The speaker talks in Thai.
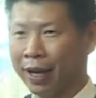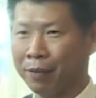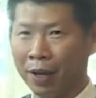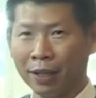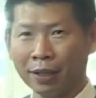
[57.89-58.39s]
ให้
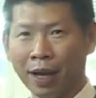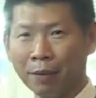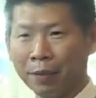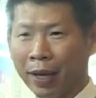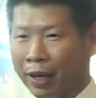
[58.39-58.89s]
กับ
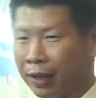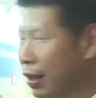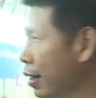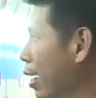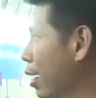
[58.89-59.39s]

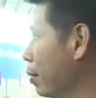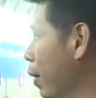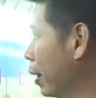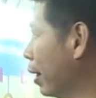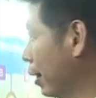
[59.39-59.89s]
ทางทั
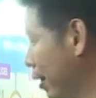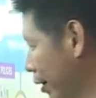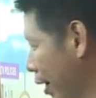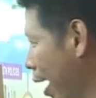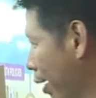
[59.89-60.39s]
นตแพทย์
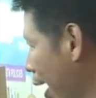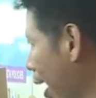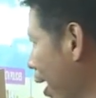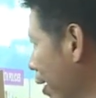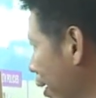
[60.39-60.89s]
นะครับ
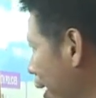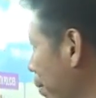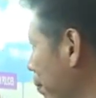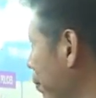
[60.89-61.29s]
เช่นป